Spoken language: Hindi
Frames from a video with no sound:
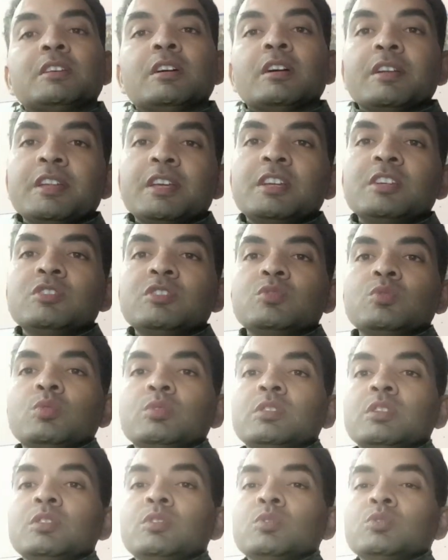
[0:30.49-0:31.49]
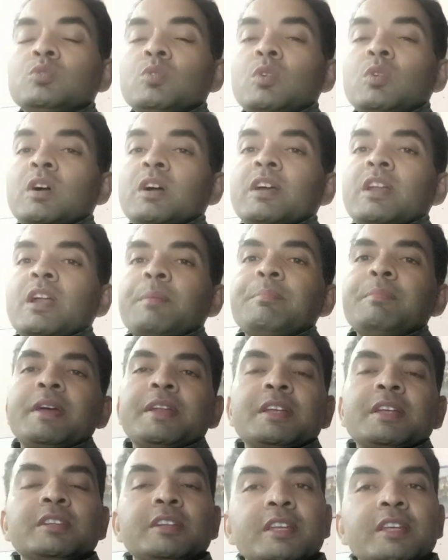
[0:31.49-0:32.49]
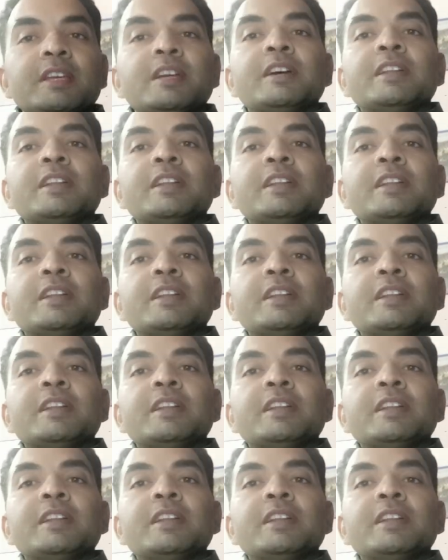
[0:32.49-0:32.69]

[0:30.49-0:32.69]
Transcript: करने की ज़रूरत है दोस्तों अगर आप मेहनत नहीं